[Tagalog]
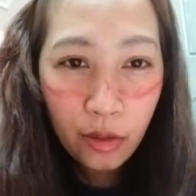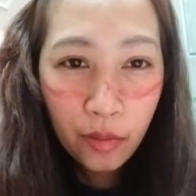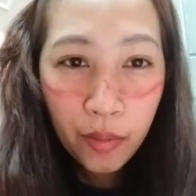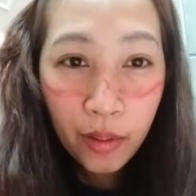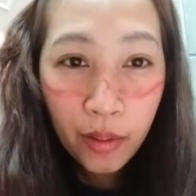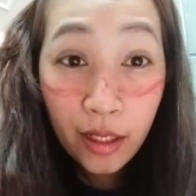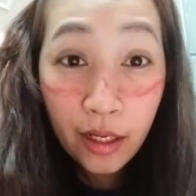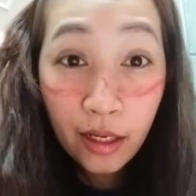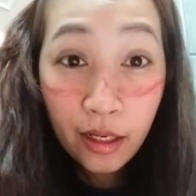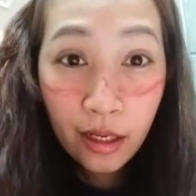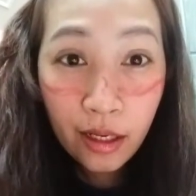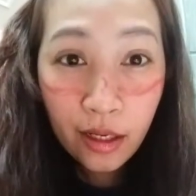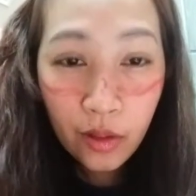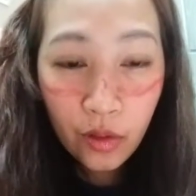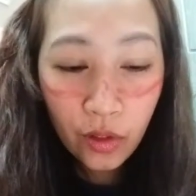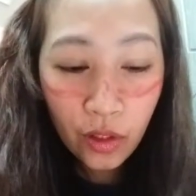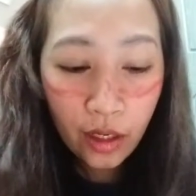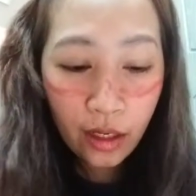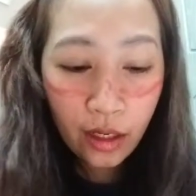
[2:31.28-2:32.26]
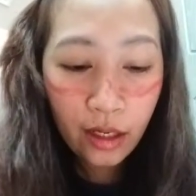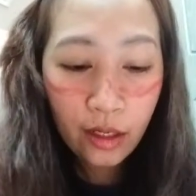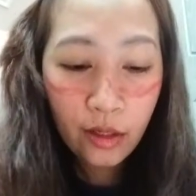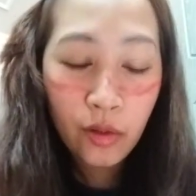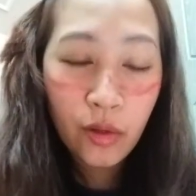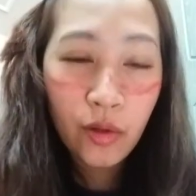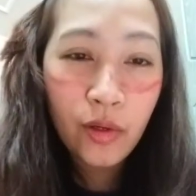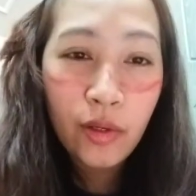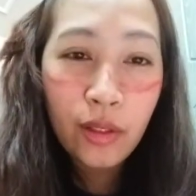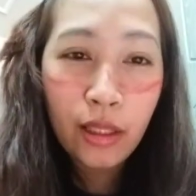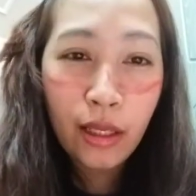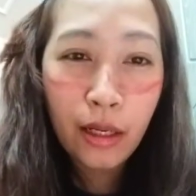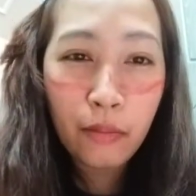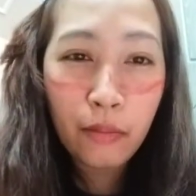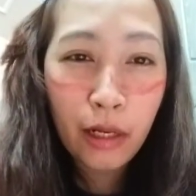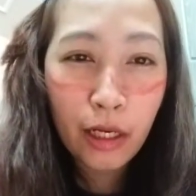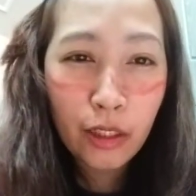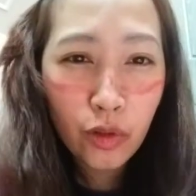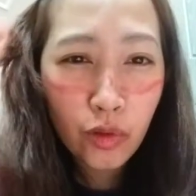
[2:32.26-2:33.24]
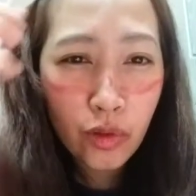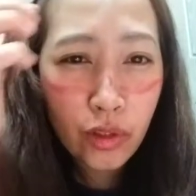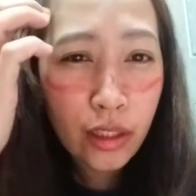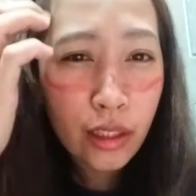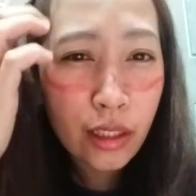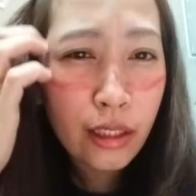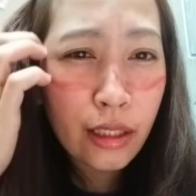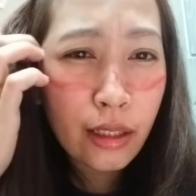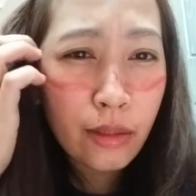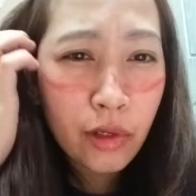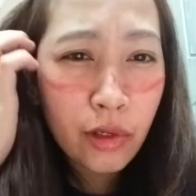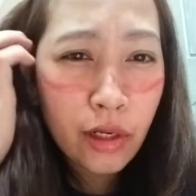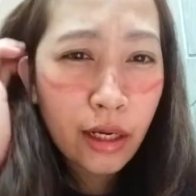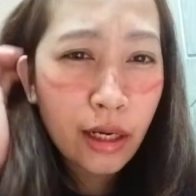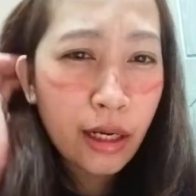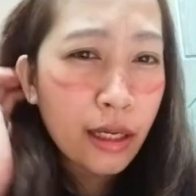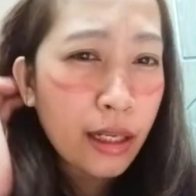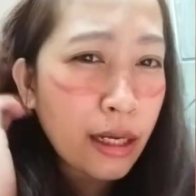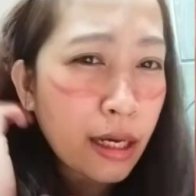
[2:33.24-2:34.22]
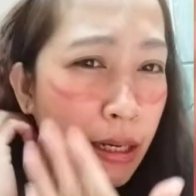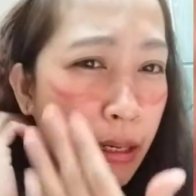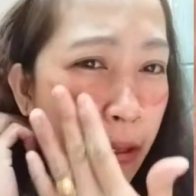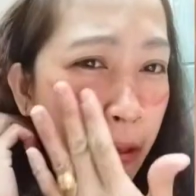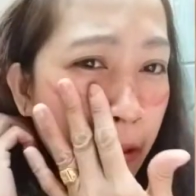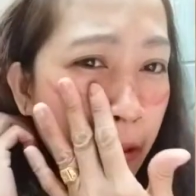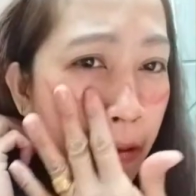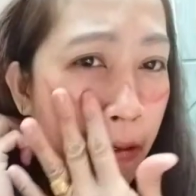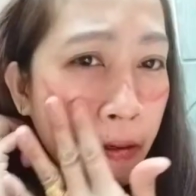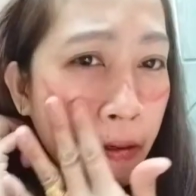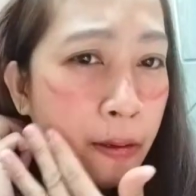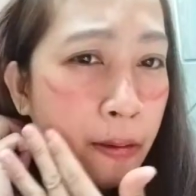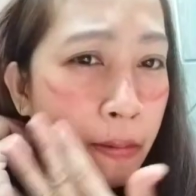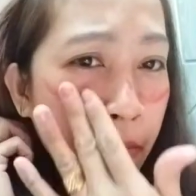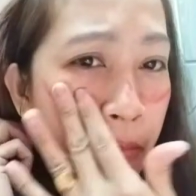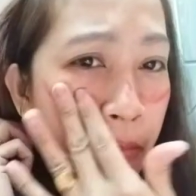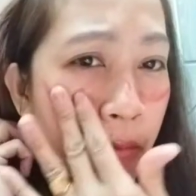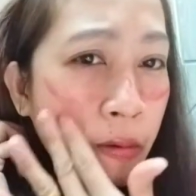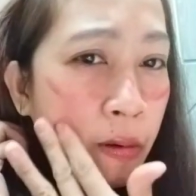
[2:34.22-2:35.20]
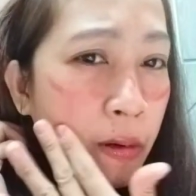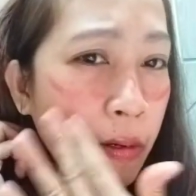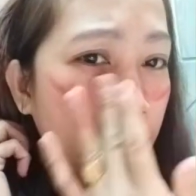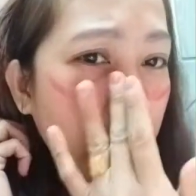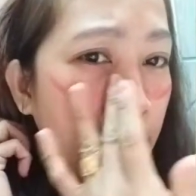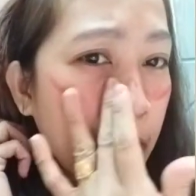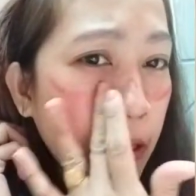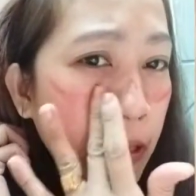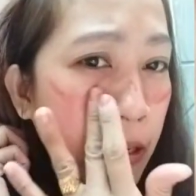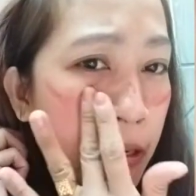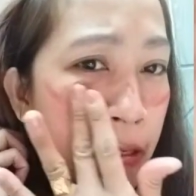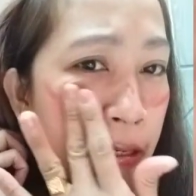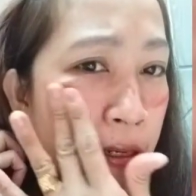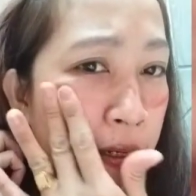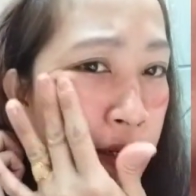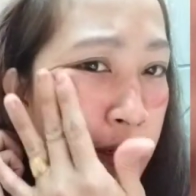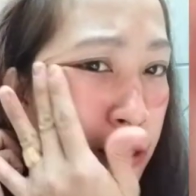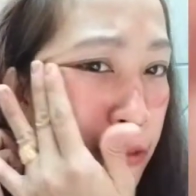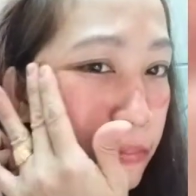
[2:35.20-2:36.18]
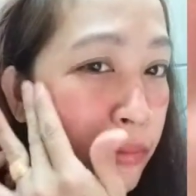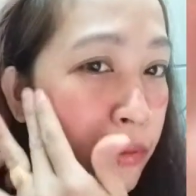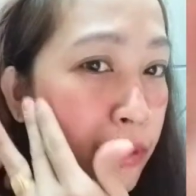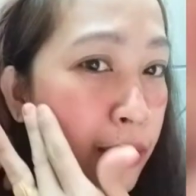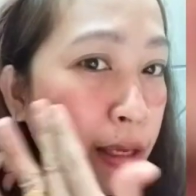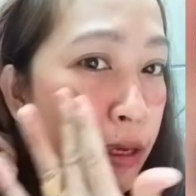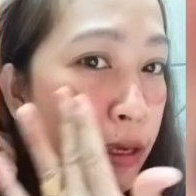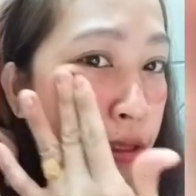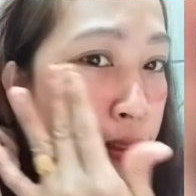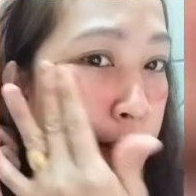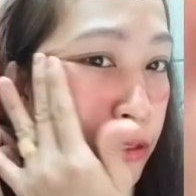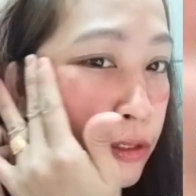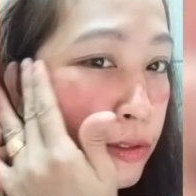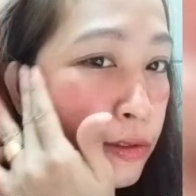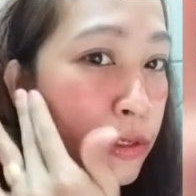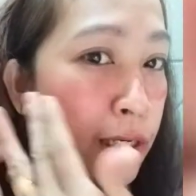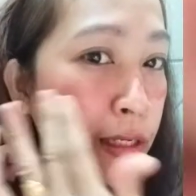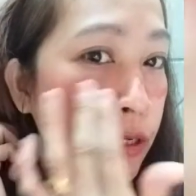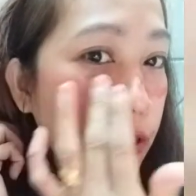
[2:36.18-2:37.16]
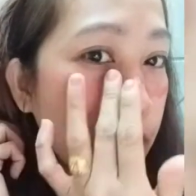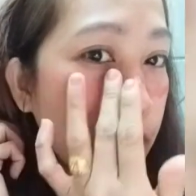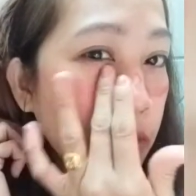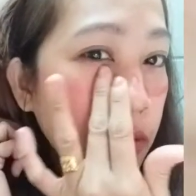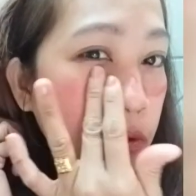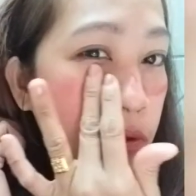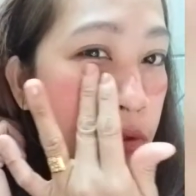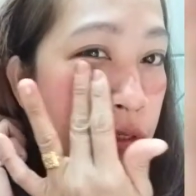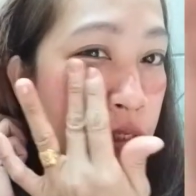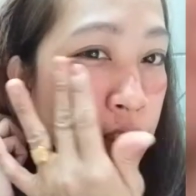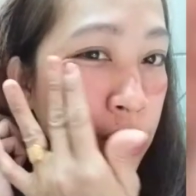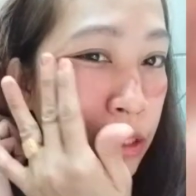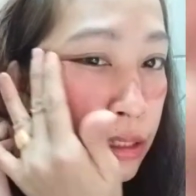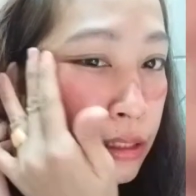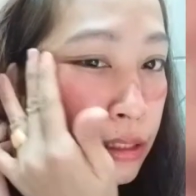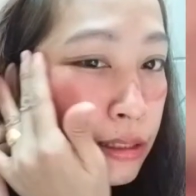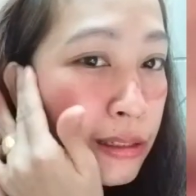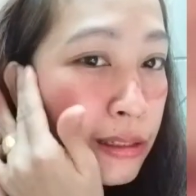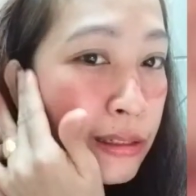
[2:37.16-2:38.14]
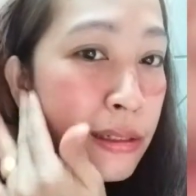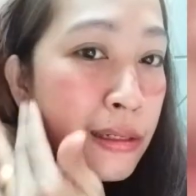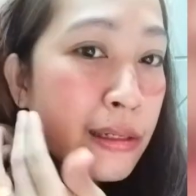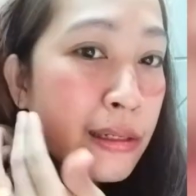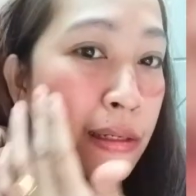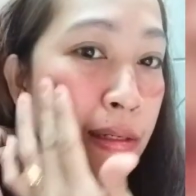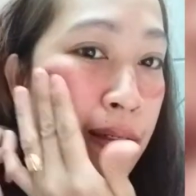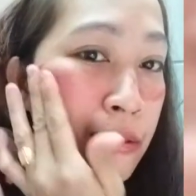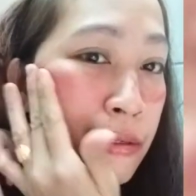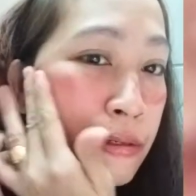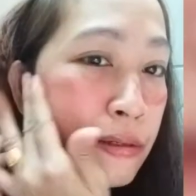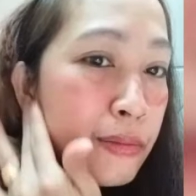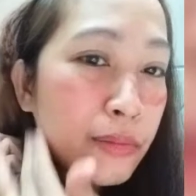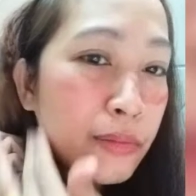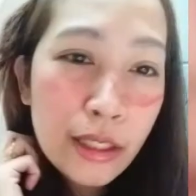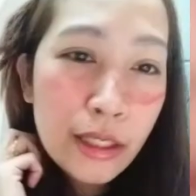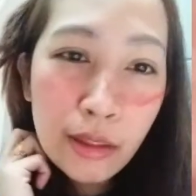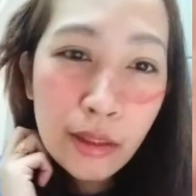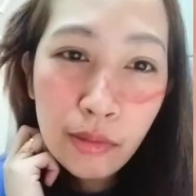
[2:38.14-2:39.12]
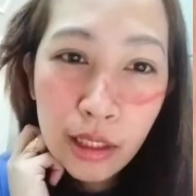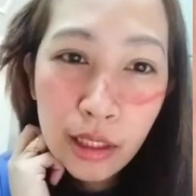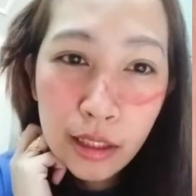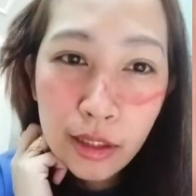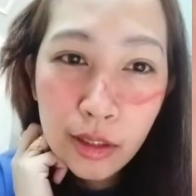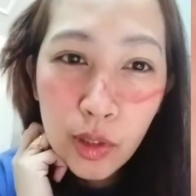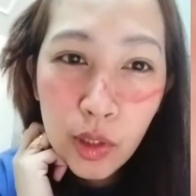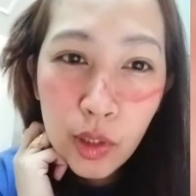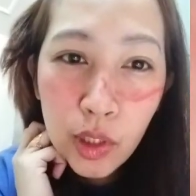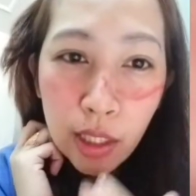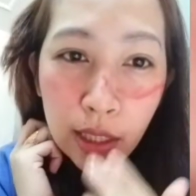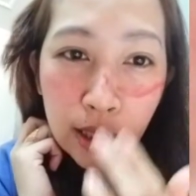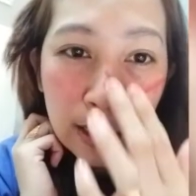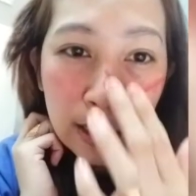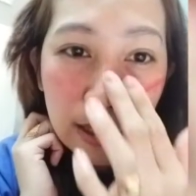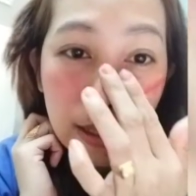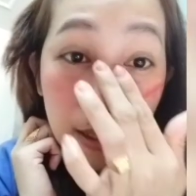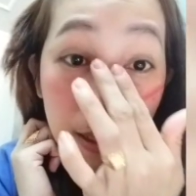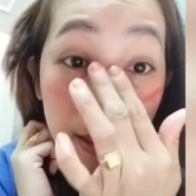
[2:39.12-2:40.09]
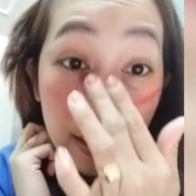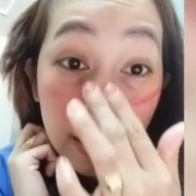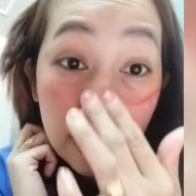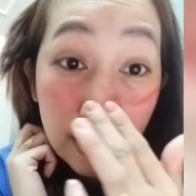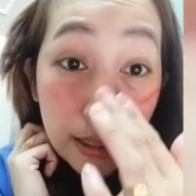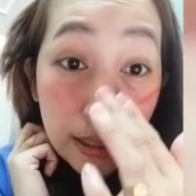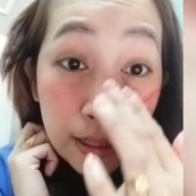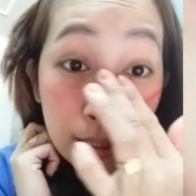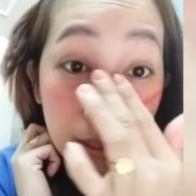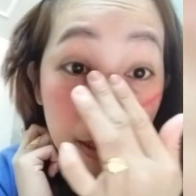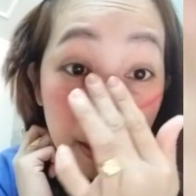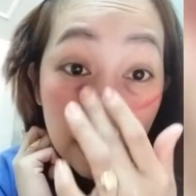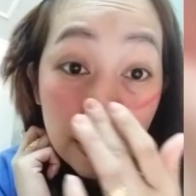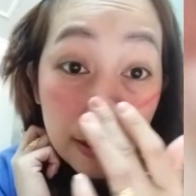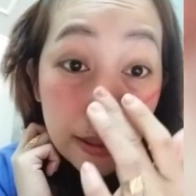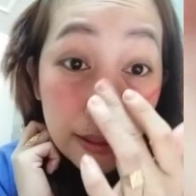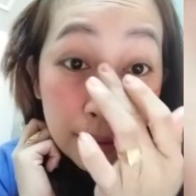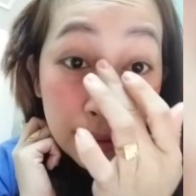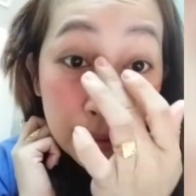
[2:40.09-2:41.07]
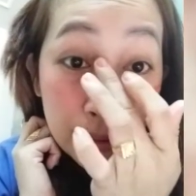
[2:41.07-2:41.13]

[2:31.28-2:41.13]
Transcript: ganyan yung paglagay ko ng ano, ng blush on. Hindi mo na kailangan, mo, kailangan ng lip tint. So, ginanong ko siya. Biniblend ko siya ng ganyan.